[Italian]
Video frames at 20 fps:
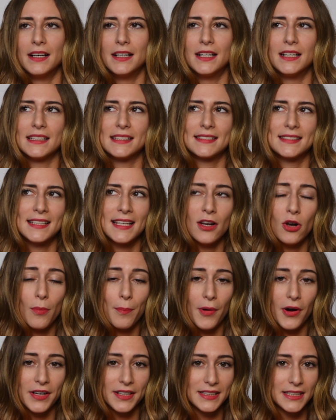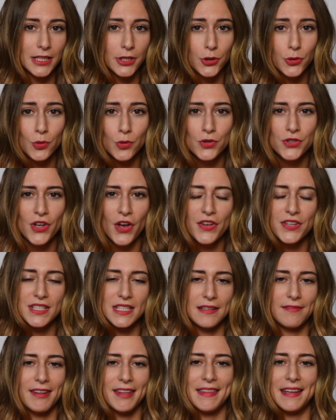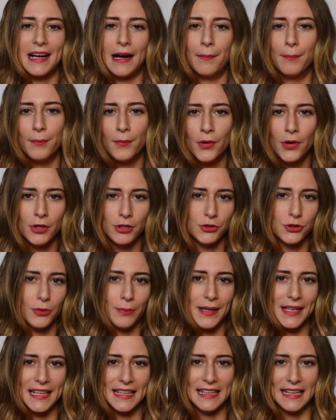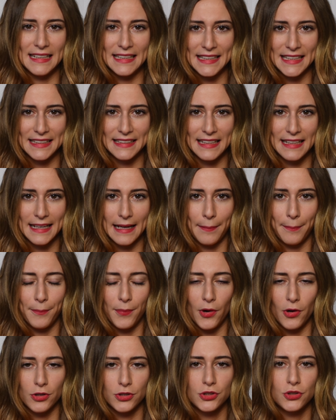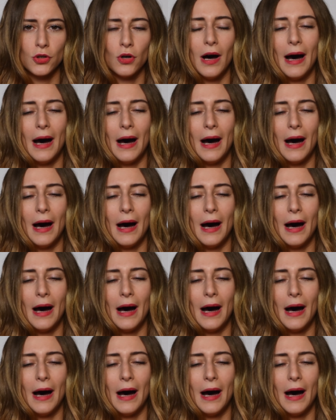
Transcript: Uh, se lo porti chiuso si vedrà molto bene la linea del cappotto,